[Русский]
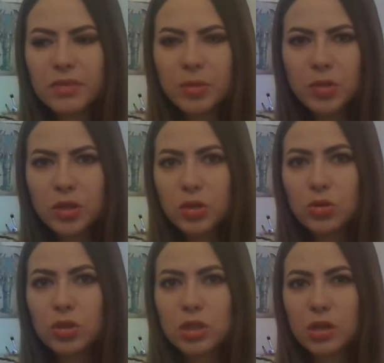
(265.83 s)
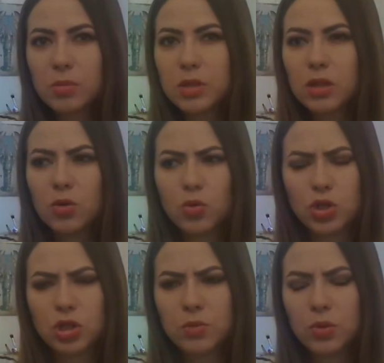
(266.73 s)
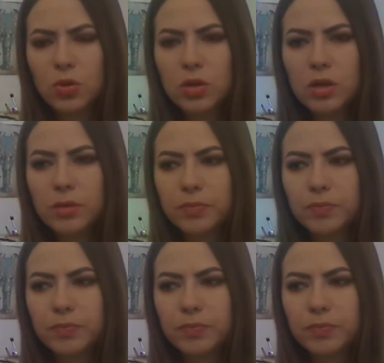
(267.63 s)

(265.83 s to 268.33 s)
мне дает на самом деле очень много.